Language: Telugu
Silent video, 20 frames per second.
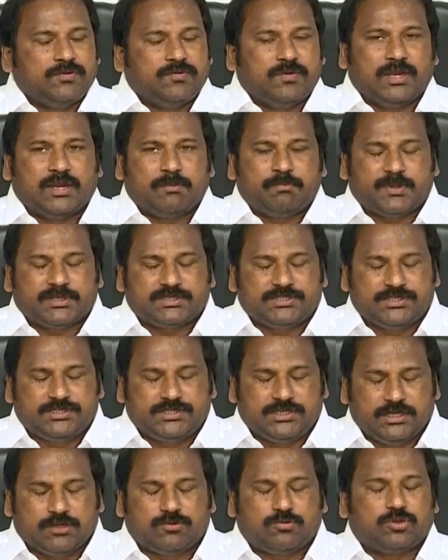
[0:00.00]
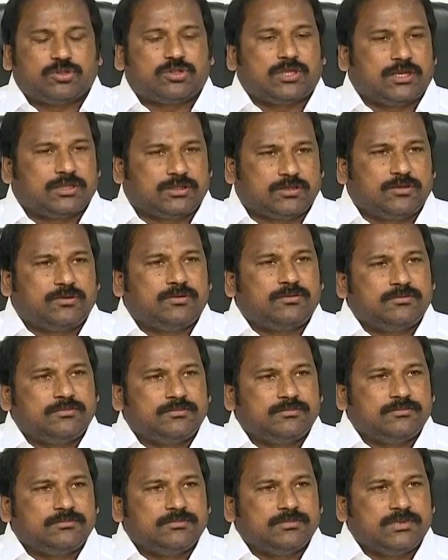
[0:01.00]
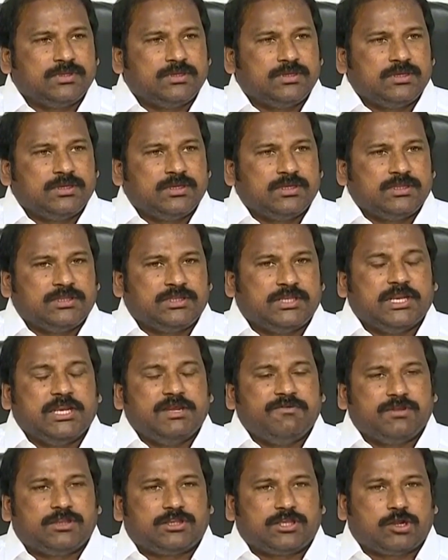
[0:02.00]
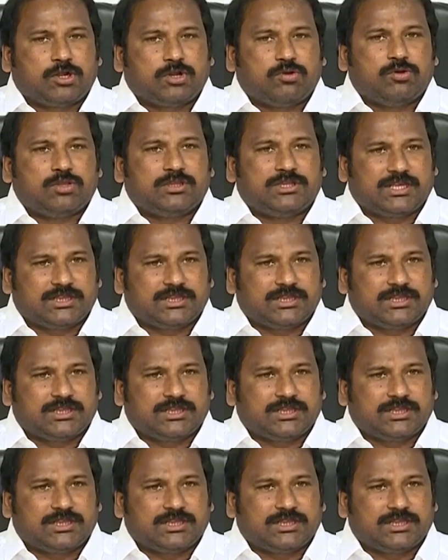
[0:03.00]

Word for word: వీళ్ళ పెచ్చి కోతలతో తెలివి తక్కువ